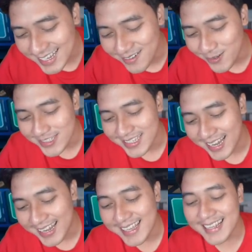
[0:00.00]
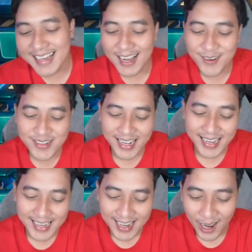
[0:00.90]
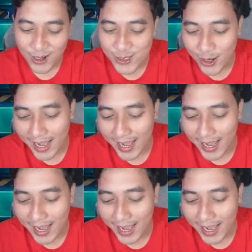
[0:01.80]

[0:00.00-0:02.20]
Skill boost 3 jadi nggak guna ya Auto